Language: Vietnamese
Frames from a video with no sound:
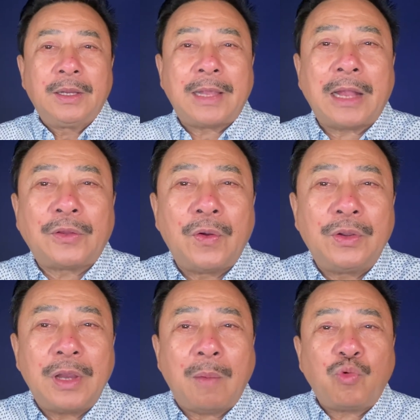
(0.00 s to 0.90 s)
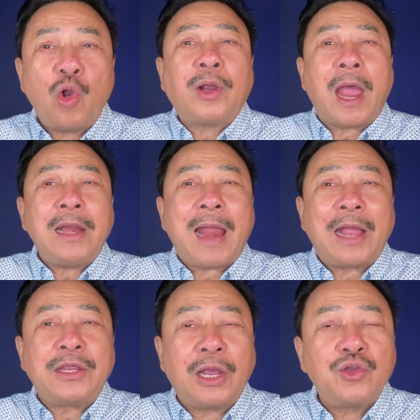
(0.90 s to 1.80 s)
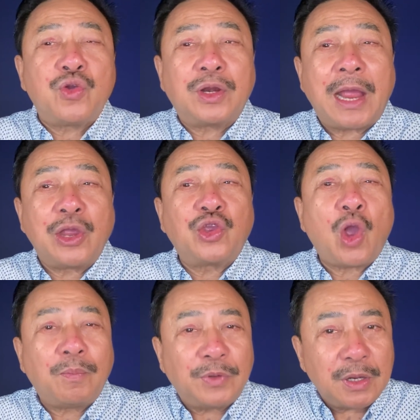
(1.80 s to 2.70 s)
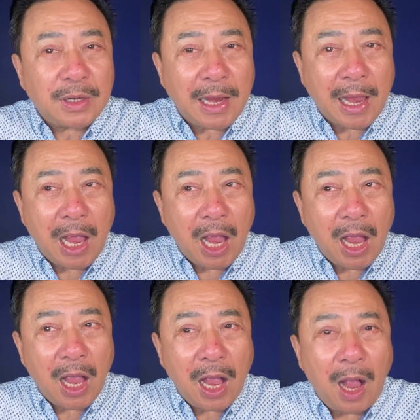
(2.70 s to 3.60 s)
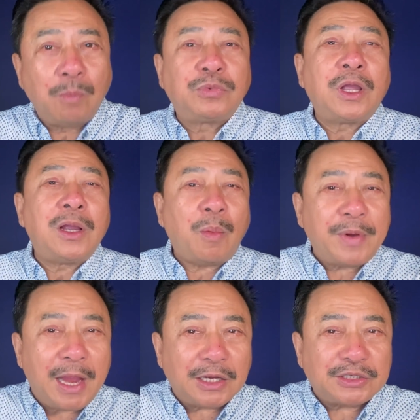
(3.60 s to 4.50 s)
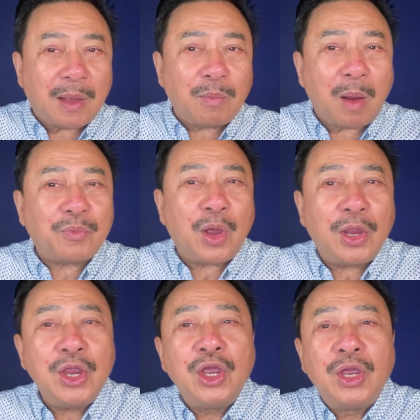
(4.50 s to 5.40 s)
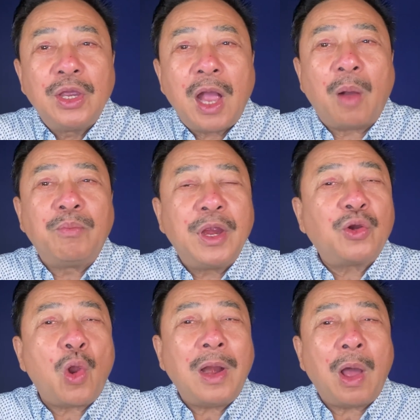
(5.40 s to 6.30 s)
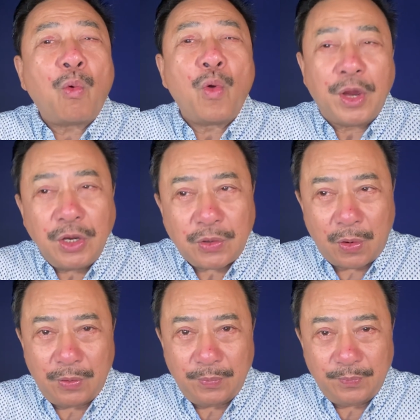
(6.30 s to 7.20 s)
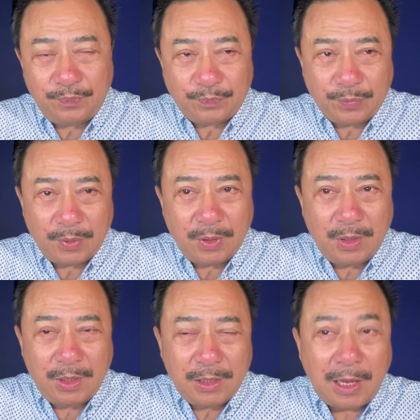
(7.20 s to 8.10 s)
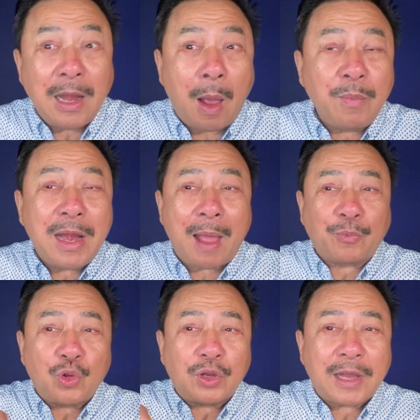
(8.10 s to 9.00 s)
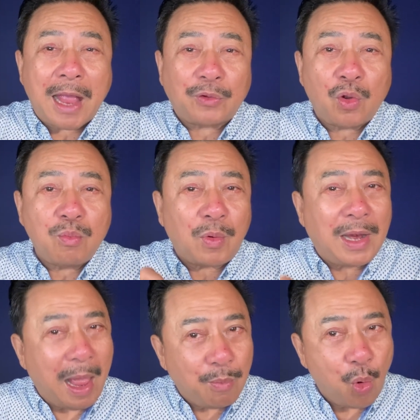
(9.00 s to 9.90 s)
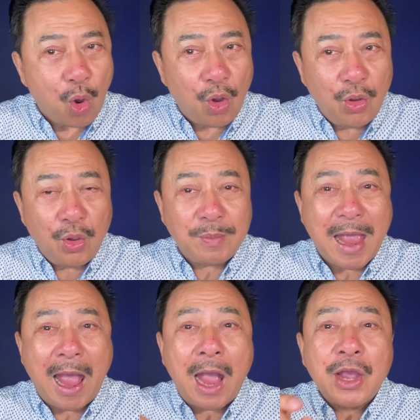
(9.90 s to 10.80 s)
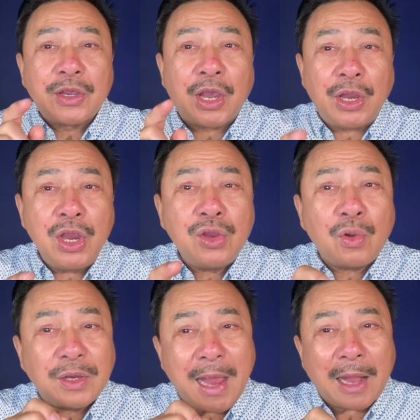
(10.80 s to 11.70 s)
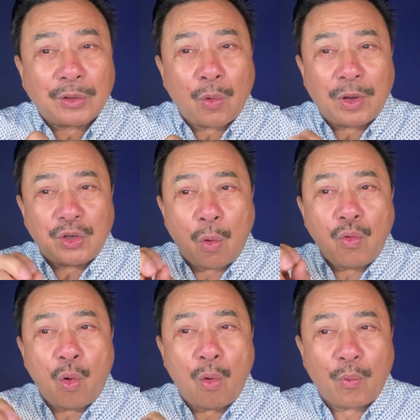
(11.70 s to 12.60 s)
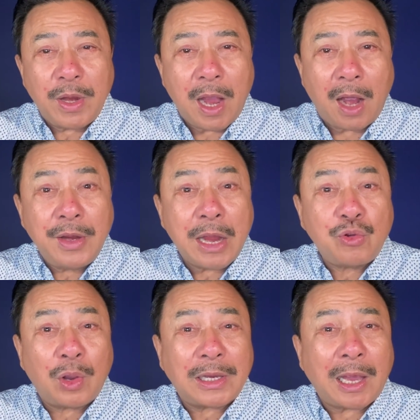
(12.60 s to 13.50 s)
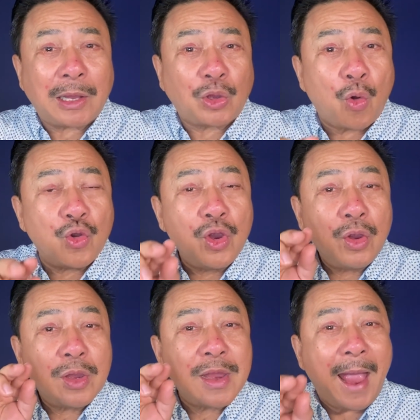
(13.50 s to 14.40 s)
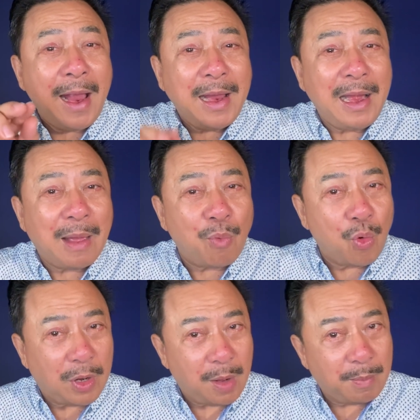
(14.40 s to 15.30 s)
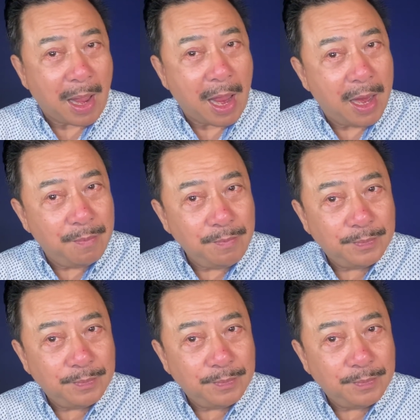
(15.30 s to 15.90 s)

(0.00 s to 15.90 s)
Cha tôi, ông có kể lại những chuyện này cho ông Tư nghe. Ông Tư, ông nghe xong, ông nói, ông biết đó là quỷ rồi. Thế là ông mới làm cho cha tôi một cái lá bùa và chỉ cho cha tôi cái chỗ con quỷ ở để cho cha tôi dán cái lá bùa lên mà ếm.